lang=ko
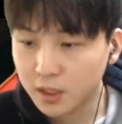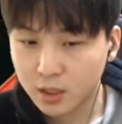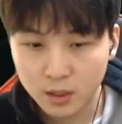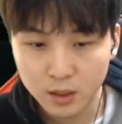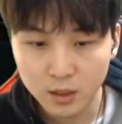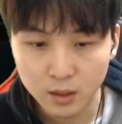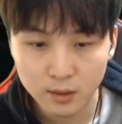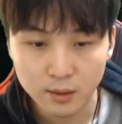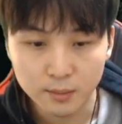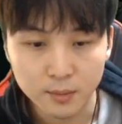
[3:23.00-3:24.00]

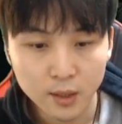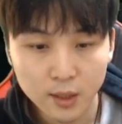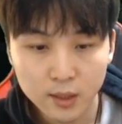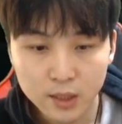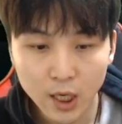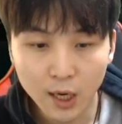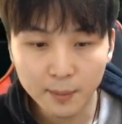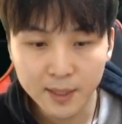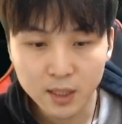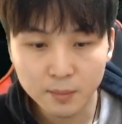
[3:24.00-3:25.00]
지금
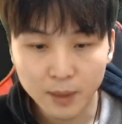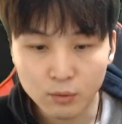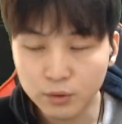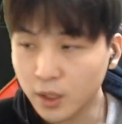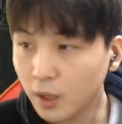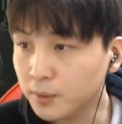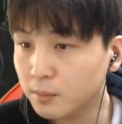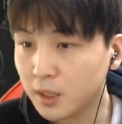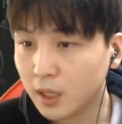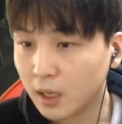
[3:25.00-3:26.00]
제가 봤을 때는 바꾸는 게
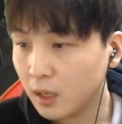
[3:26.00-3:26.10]
없습니다